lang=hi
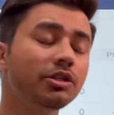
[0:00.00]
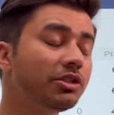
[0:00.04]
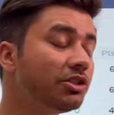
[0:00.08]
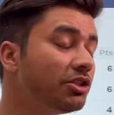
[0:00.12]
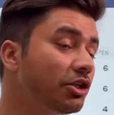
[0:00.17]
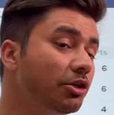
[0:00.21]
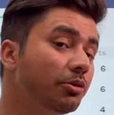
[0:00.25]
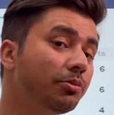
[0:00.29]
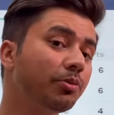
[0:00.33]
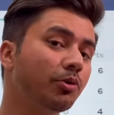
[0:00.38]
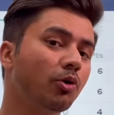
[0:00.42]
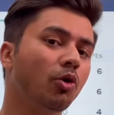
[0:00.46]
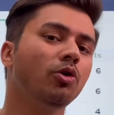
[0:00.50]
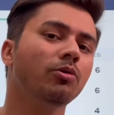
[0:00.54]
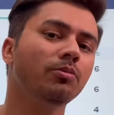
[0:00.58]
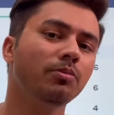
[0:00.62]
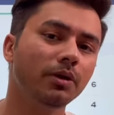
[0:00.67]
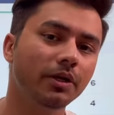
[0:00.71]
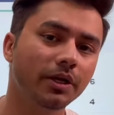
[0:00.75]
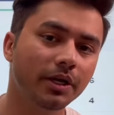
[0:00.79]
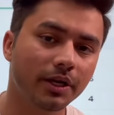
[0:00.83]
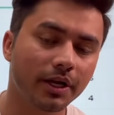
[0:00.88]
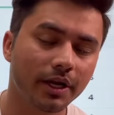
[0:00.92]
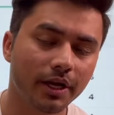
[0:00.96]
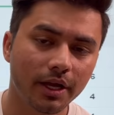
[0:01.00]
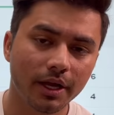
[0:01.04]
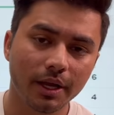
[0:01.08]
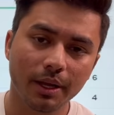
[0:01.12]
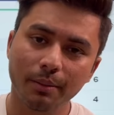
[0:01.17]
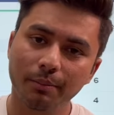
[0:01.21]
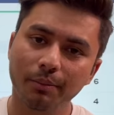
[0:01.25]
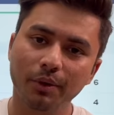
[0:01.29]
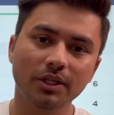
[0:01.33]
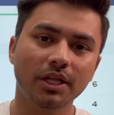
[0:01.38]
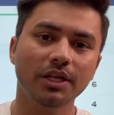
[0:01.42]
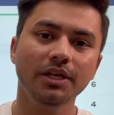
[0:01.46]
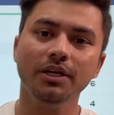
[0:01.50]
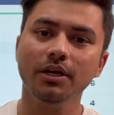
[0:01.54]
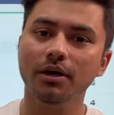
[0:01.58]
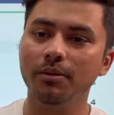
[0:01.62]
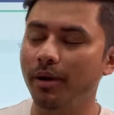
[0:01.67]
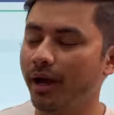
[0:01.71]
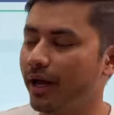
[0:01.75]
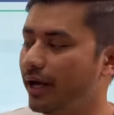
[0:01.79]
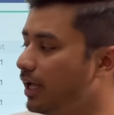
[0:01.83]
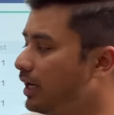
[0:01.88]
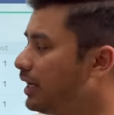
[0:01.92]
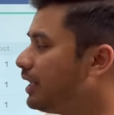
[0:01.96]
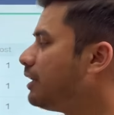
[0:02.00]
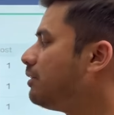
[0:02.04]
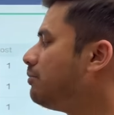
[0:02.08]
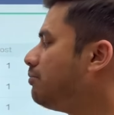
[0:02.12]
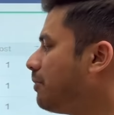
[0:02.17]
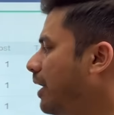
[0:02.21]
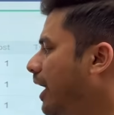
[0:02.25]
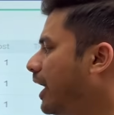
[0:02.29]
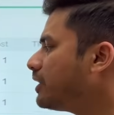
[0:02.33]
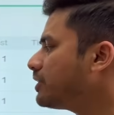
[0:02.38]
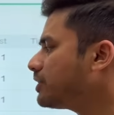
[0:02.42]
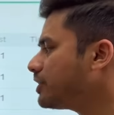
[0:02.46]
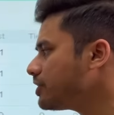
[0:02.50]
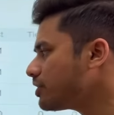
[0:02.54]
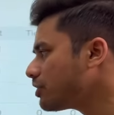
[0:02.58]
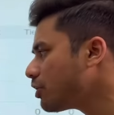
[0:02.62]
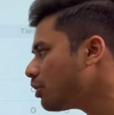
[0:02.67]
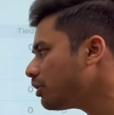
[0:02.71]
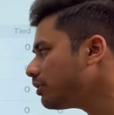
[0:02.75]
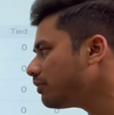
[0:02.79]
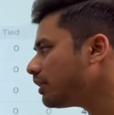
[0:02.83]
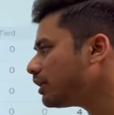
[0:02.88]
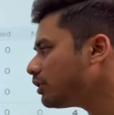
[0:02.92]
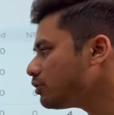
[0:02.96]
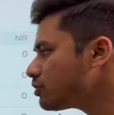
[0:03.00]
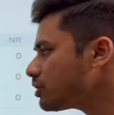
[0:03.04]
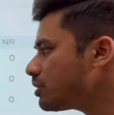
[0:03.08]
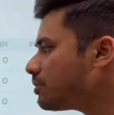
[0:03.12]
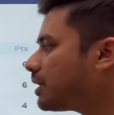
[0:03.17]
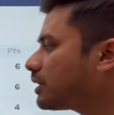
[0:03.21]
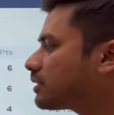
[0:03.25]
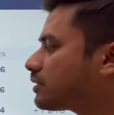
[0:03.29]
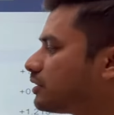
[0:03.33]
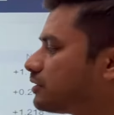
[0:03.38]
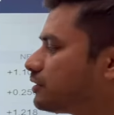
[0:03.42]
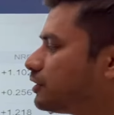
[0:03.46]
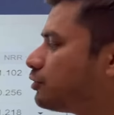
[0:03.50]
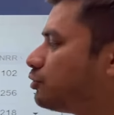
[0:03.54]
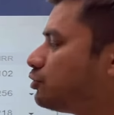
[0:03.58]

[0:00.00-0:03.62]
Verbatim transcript: इंजरी प्रोन प्लेयर है पता नहीं कब आएगा लेकिन मैच किसका होने वाला है उसकी बात करते हैं